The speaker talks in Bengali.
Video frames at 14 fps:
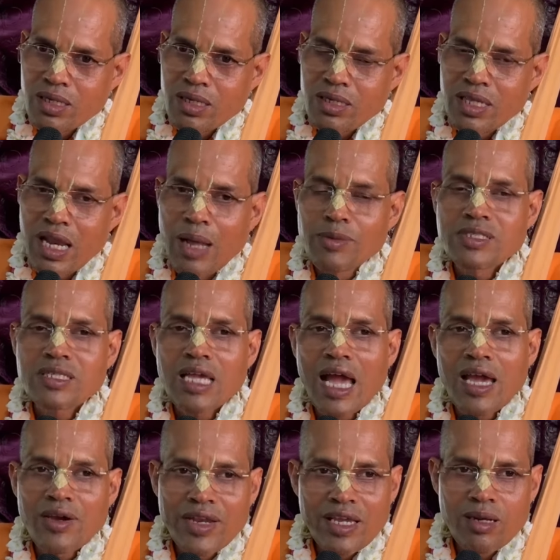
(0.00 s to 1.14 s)
নিরামিষ খায়
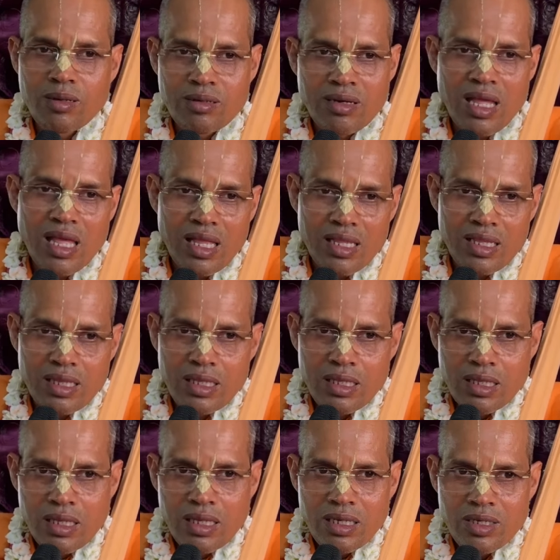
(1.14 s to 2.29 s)
অনেক লোক না
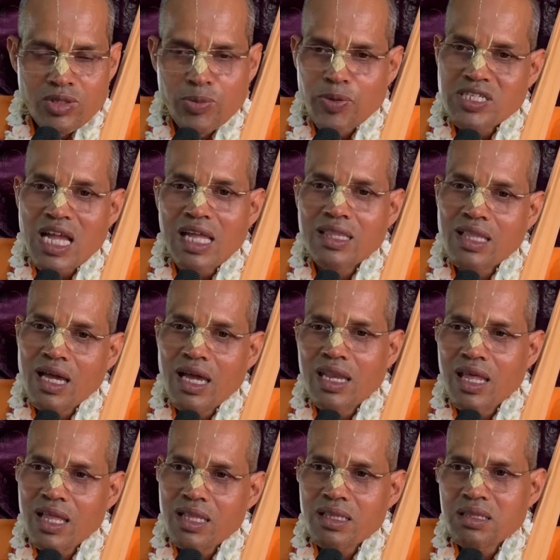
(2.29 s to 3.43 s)
কিন্তু প্রসাদ খায় না
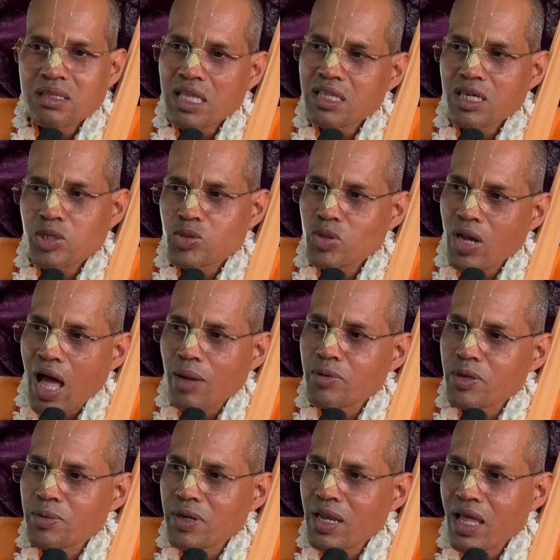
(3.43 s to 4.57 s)
তাতে কিছু লাভ
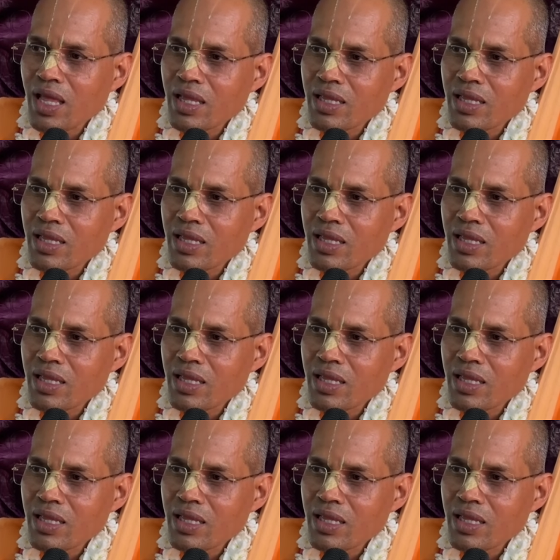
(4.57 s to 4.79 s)
হবে না